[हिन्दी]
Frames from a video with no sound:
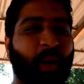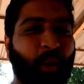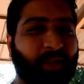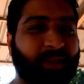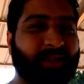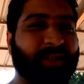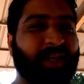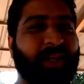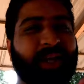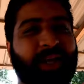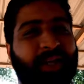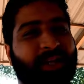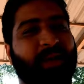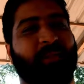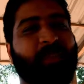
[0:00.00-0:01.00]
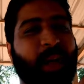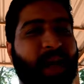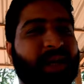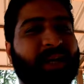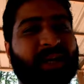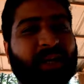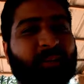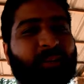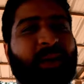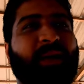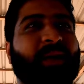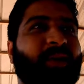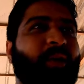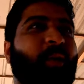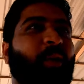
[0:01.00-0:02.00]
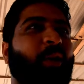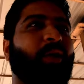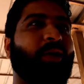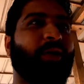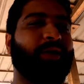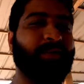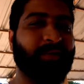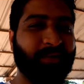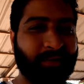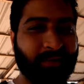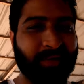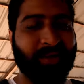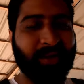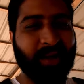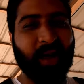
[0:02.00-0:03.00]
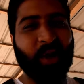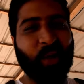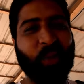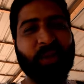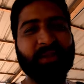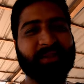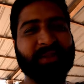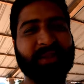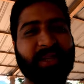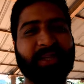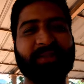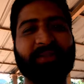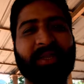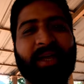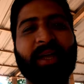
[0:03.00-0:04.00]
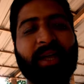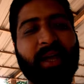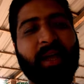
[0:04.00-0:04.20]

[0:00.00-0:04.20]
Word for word: उसकी ये पहली ट्रिप है और क्या कोइंसिडेंस है